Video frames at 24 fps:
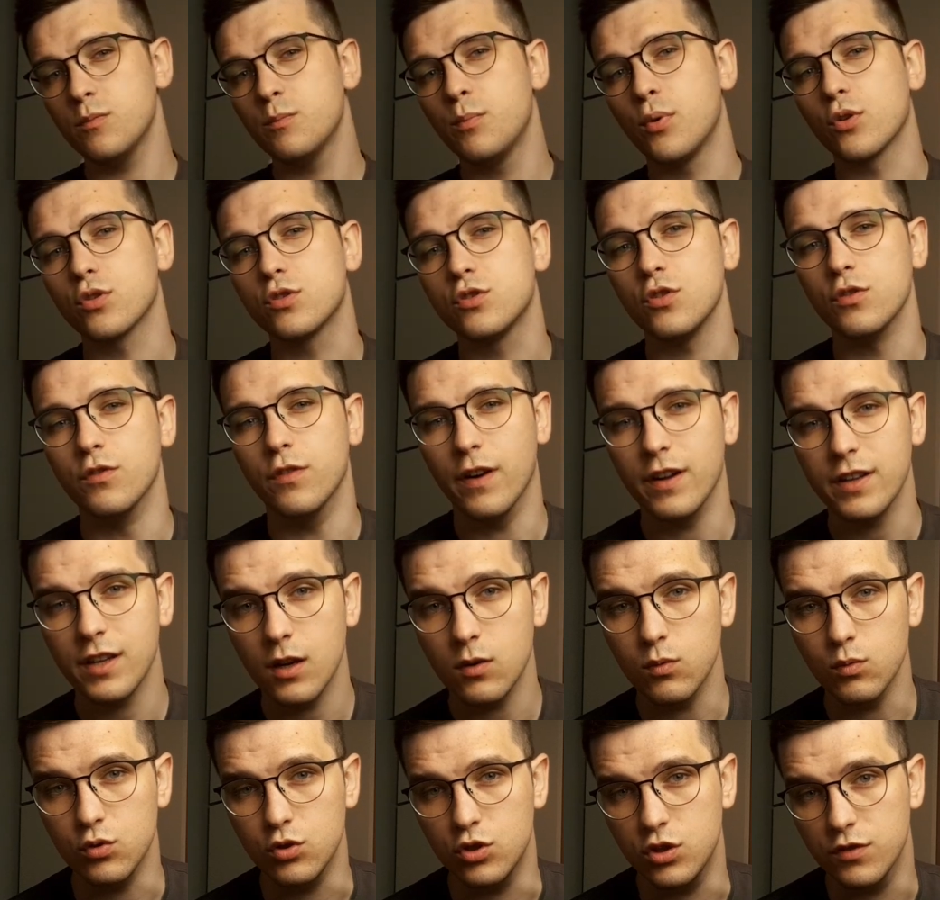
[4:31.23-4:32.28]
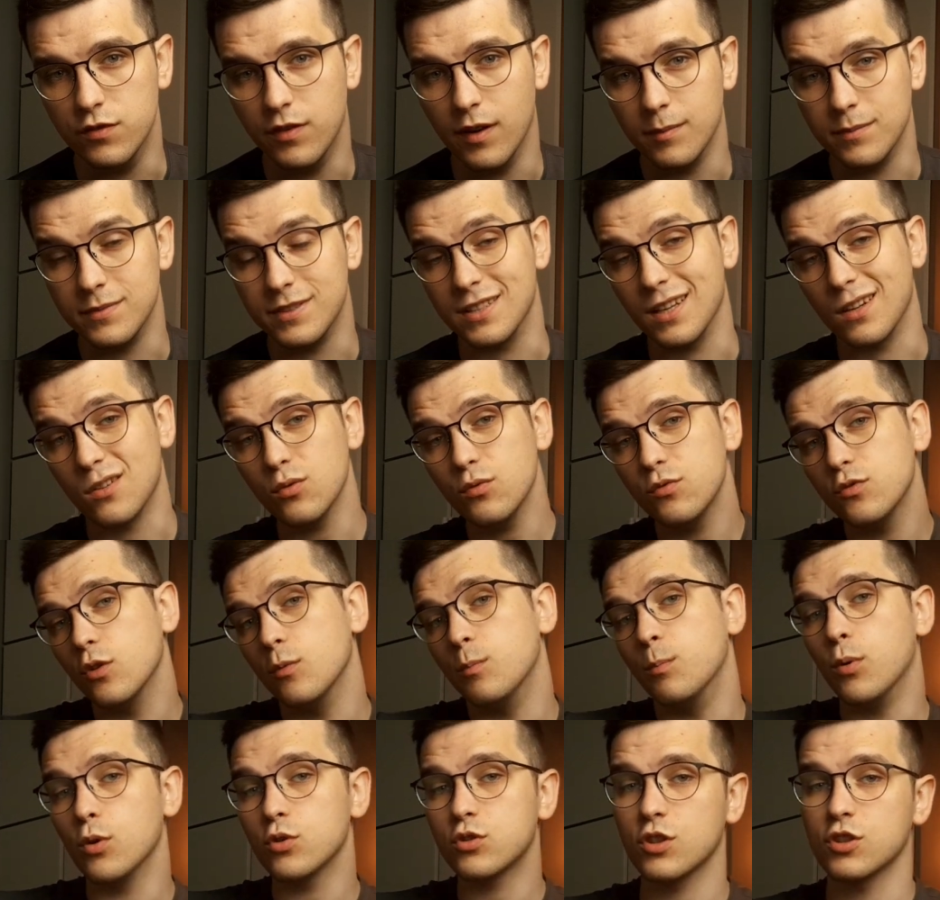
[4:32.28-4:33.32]
porcjowania używam zarówno
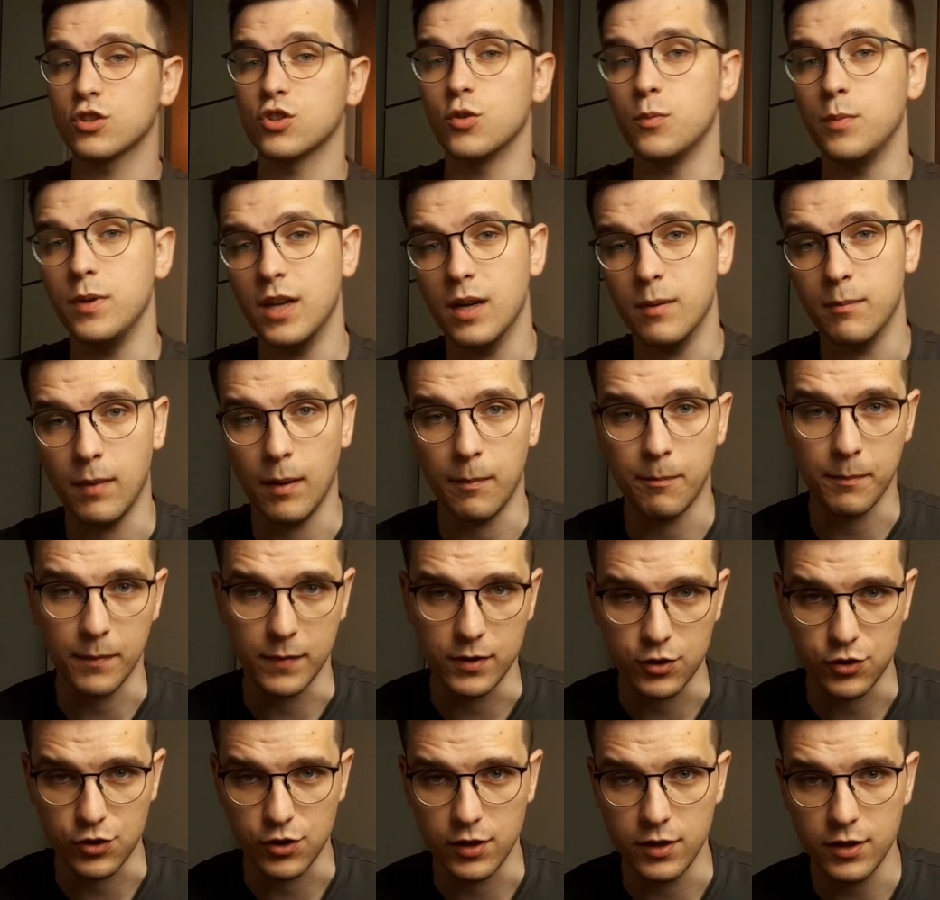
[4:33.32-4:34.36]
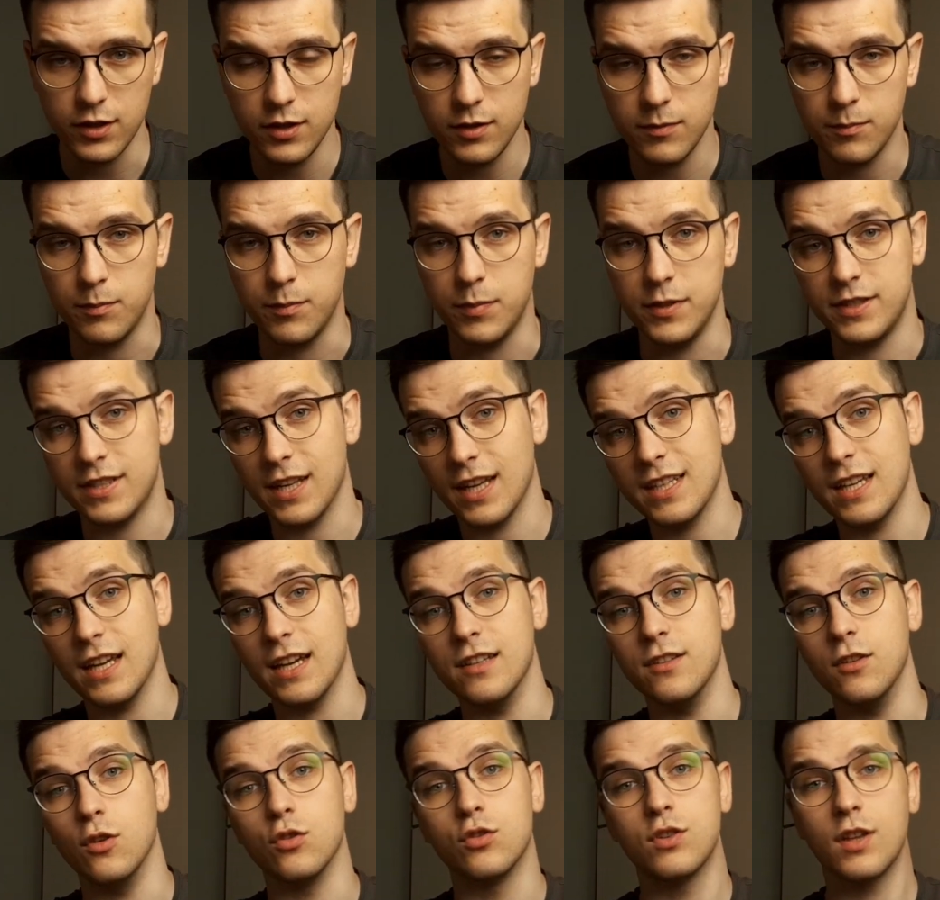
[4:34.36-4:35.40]
podczas robienia map myśli,
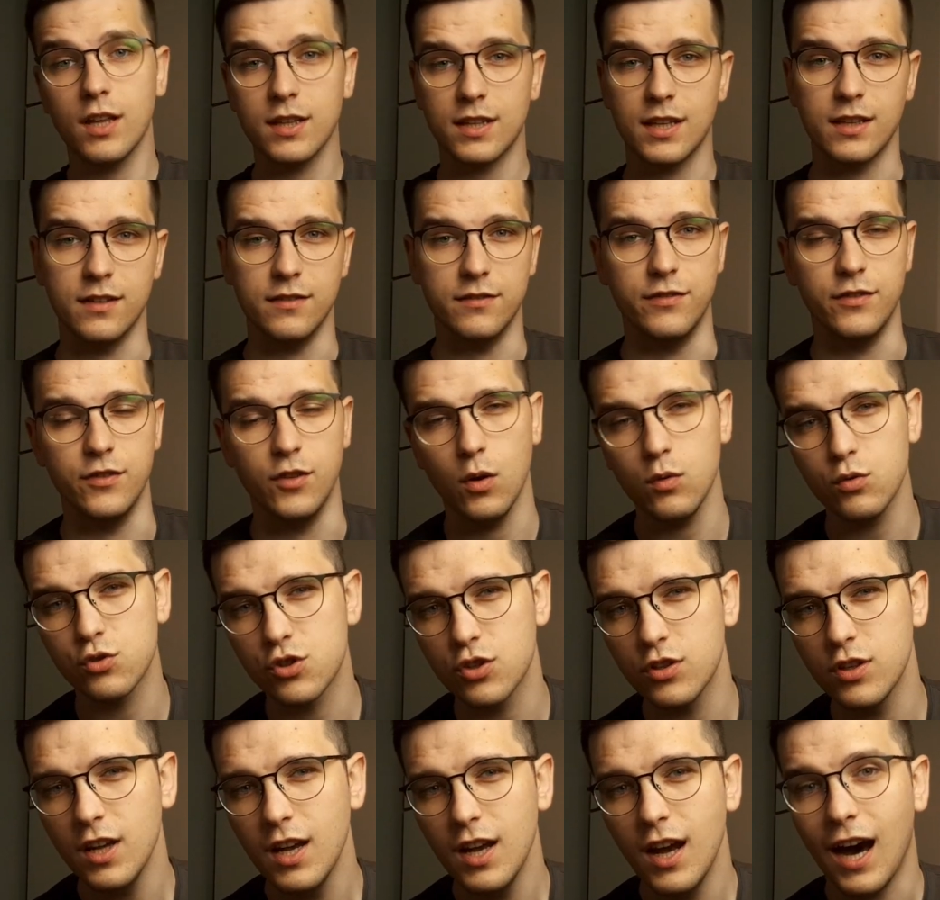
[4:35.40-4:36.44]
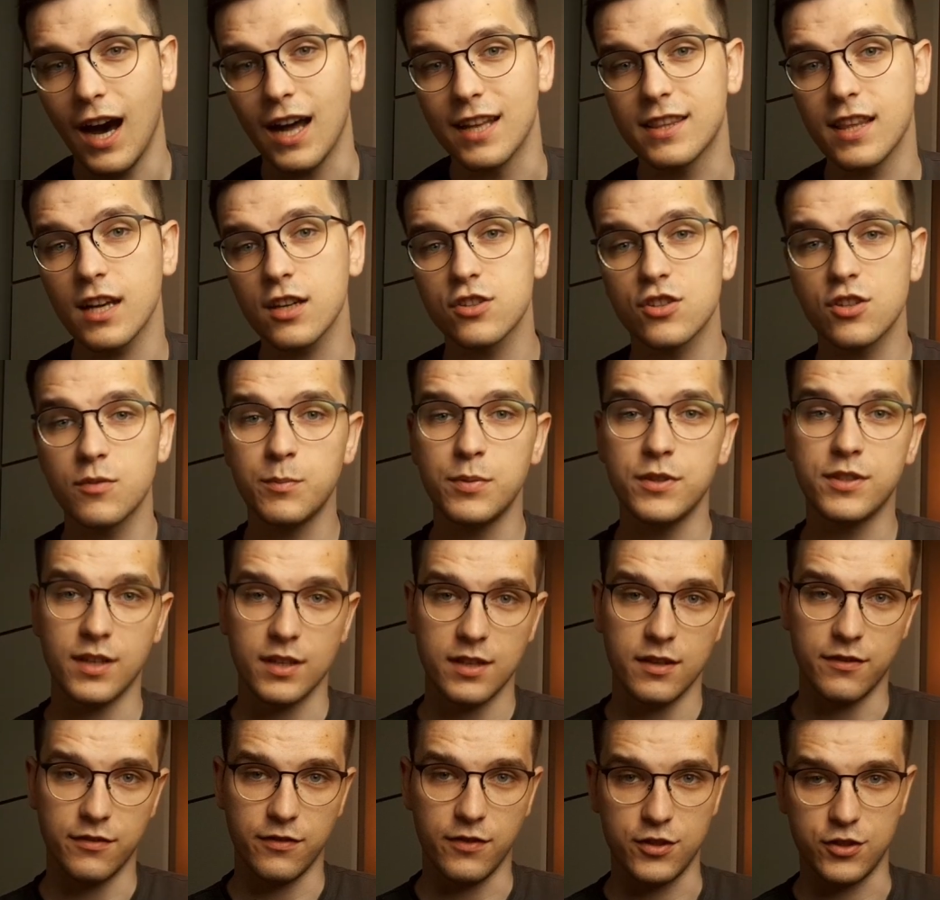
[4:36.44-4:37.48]
pisania notatek w Notion, a także
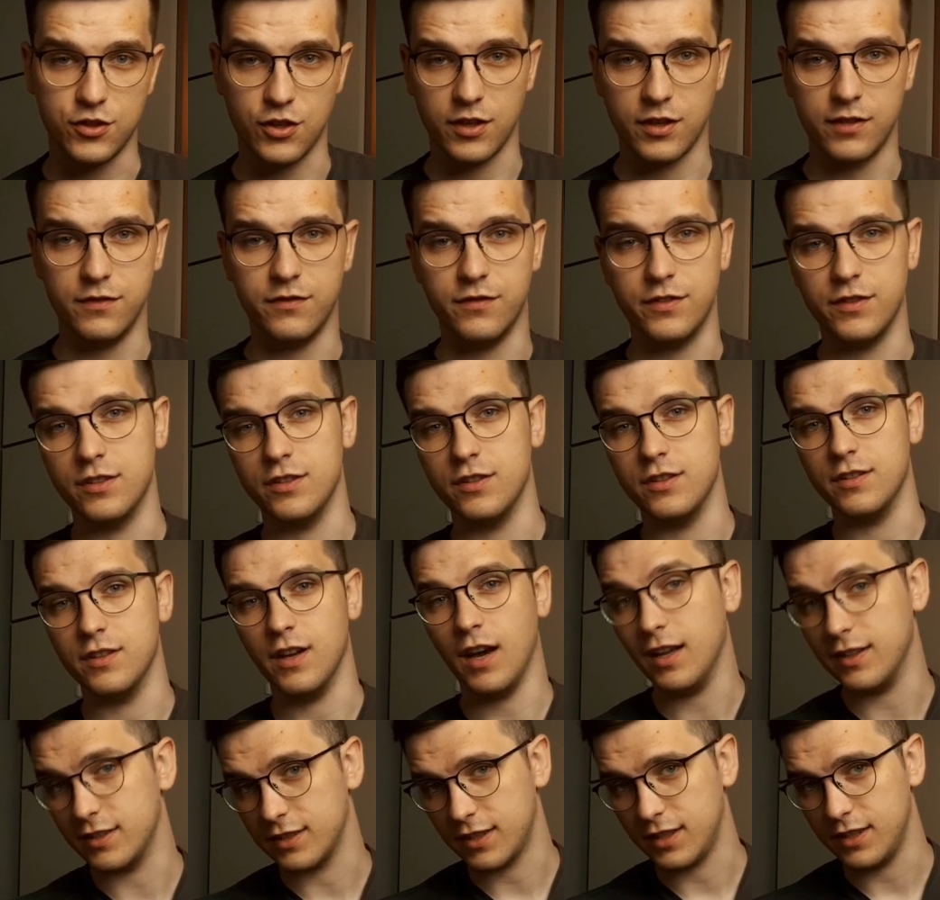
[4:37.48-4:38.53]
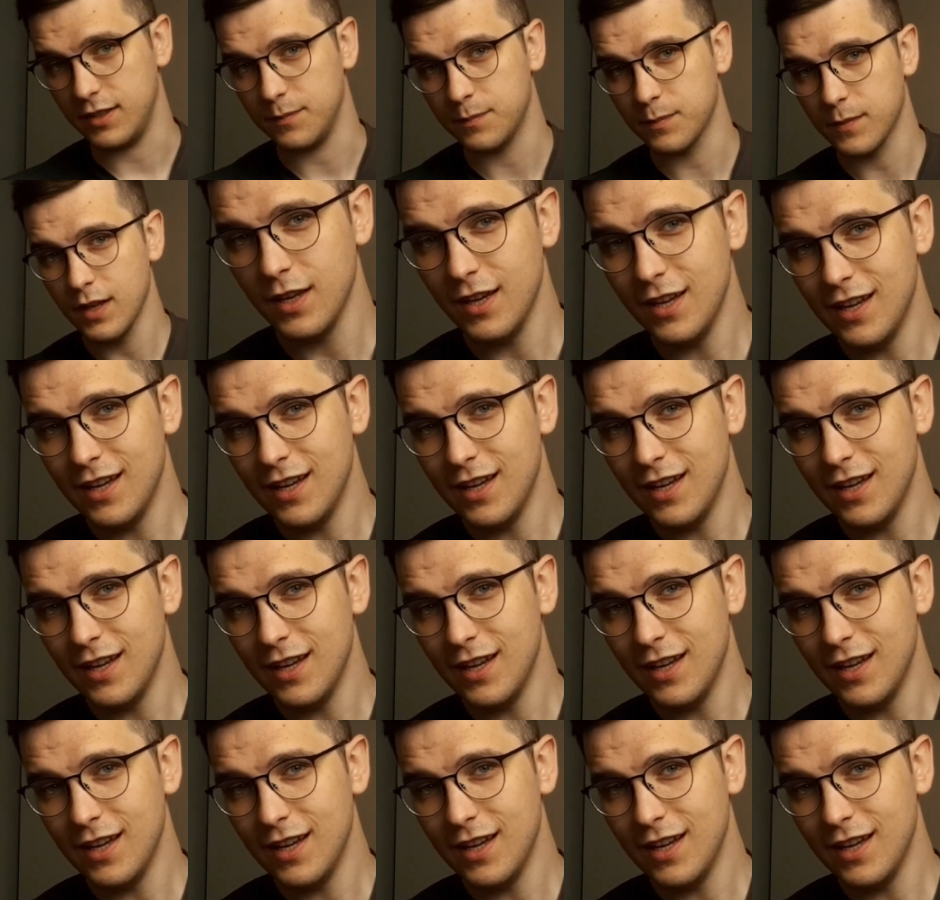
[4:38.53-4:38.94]
pisania fiszek w Anki.